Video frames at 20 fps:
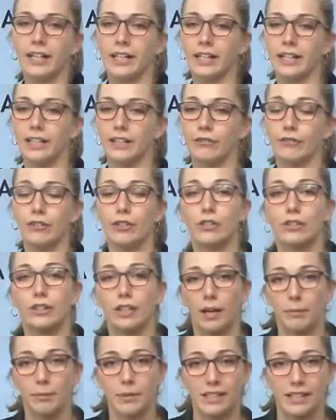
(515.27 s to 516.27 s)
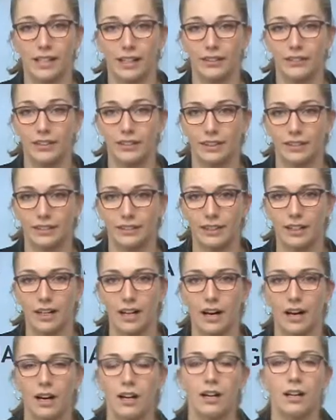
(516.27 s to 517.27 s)
il fisioterapista che vi
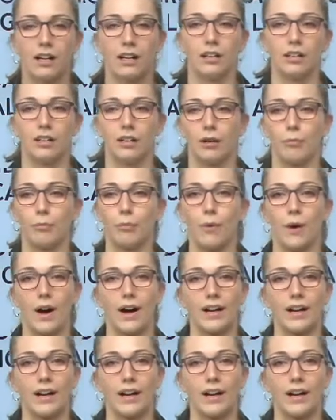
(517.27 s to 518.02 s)
tratterà eh, può